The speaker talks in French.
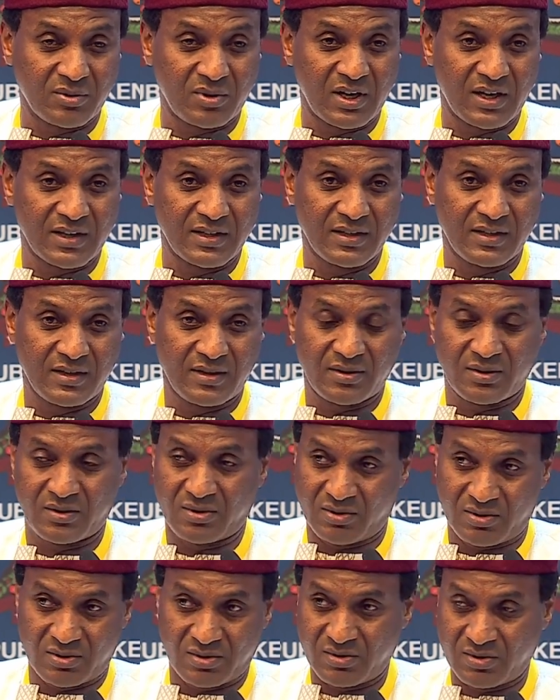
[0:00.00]
On l'a dit
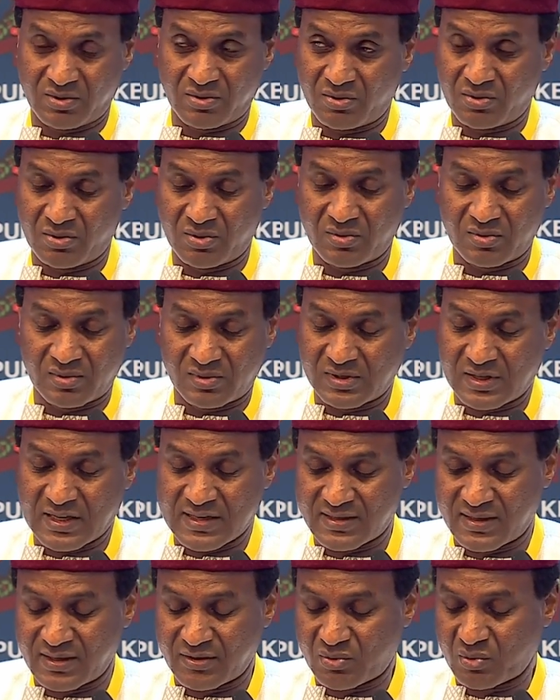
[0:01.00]

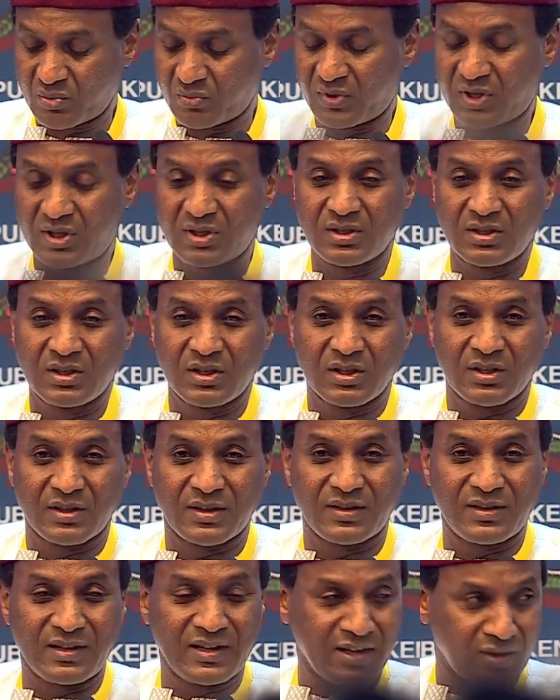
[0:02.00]
assez souvent,
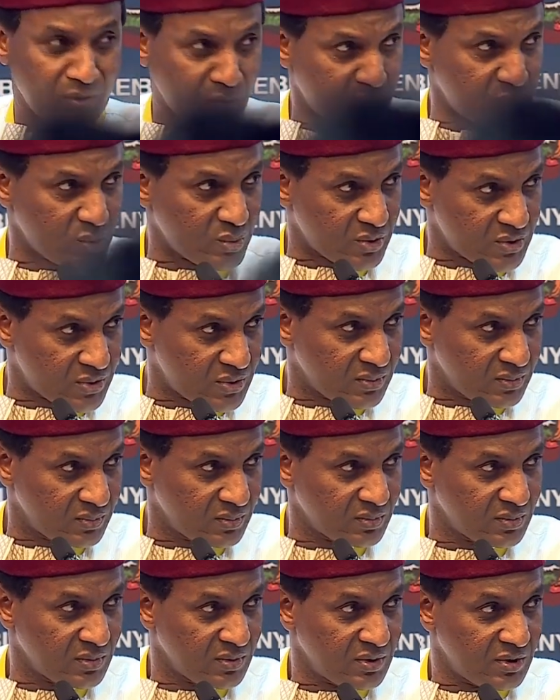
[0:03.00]
les ressources.
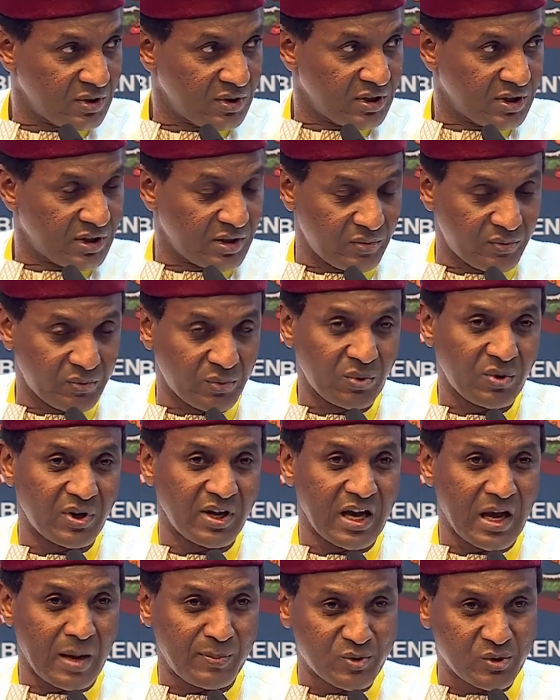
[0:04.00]
Il faut
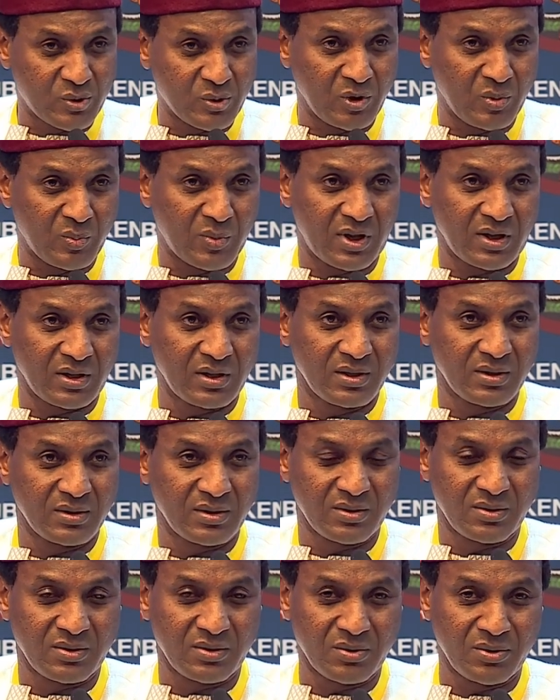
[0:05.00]
absolument
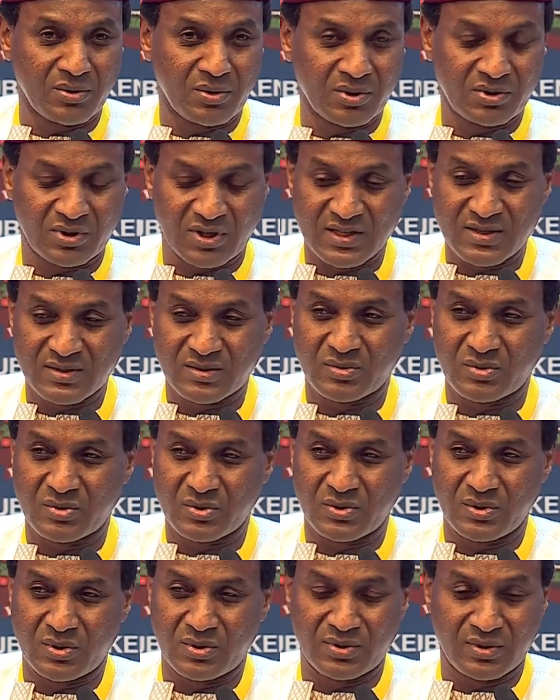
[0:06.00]
que notre
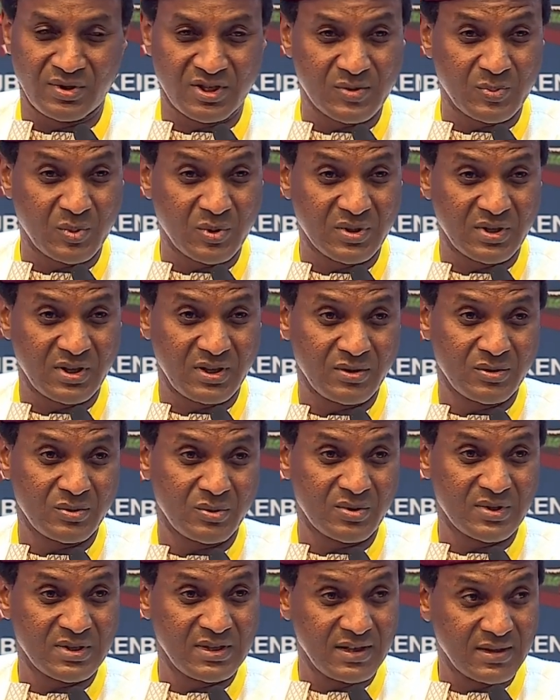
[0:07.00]
institution dispose des
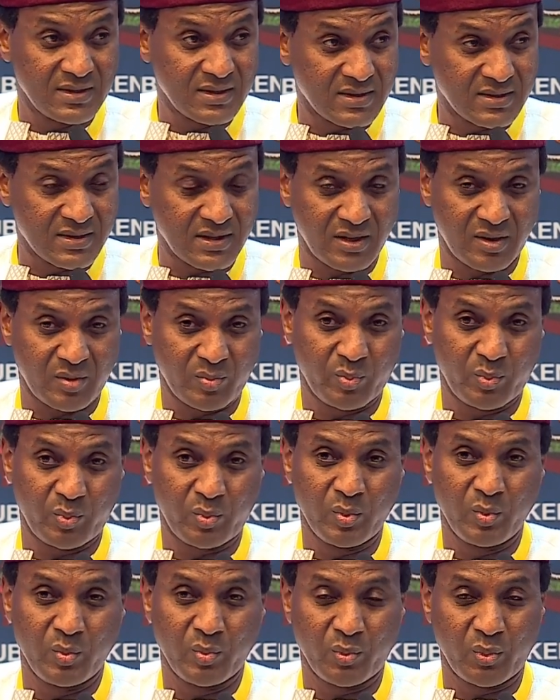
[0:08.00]
ressources nécessaires
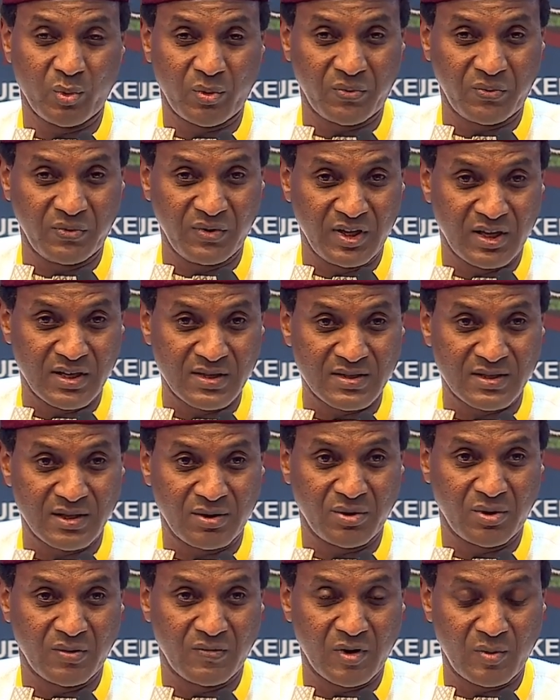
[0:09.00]
pour financer
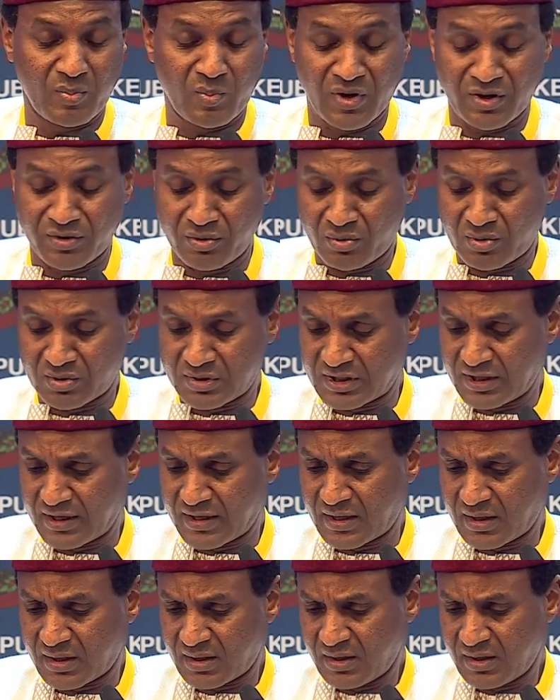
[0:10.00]
le développement du continent.